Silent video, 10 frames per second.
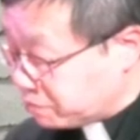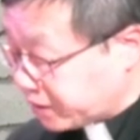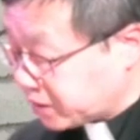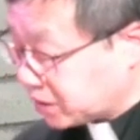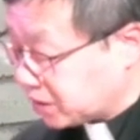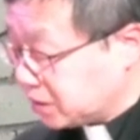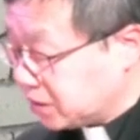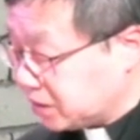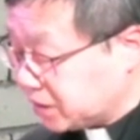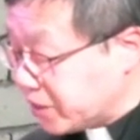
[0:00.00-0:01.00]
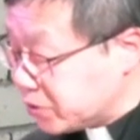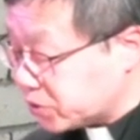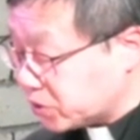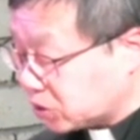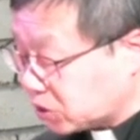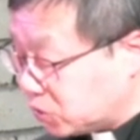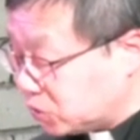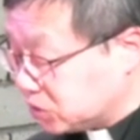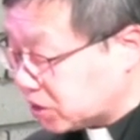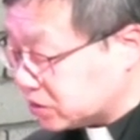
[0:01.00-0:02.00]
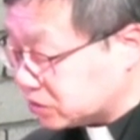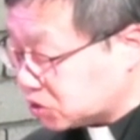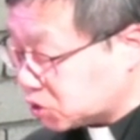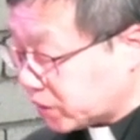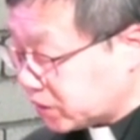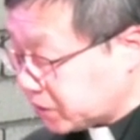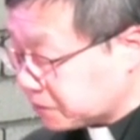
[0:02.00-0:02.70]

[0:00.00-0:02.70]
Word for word: 的，男女同等权利，